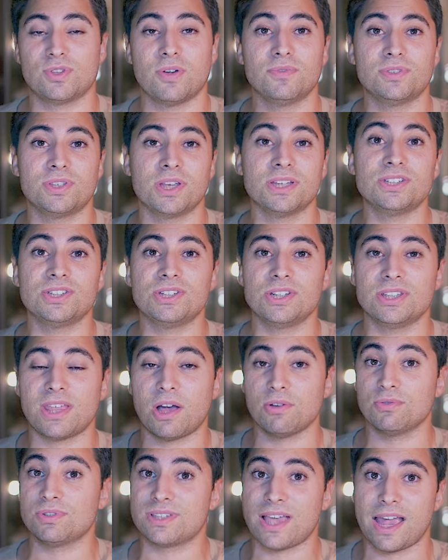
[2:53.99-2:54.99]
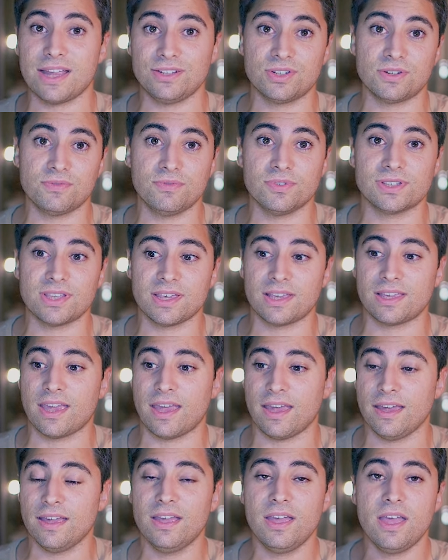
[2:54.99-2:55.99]
É só você digitar o site que você
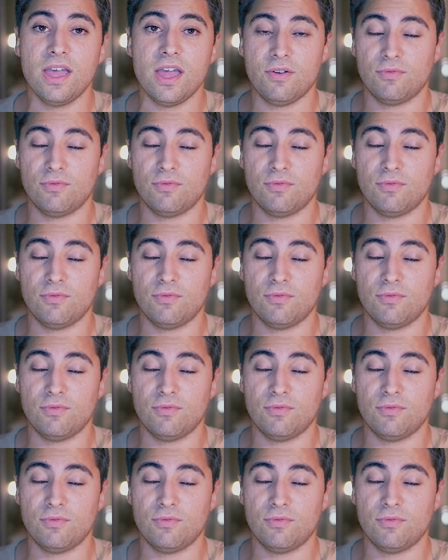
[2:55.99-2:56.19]
quer.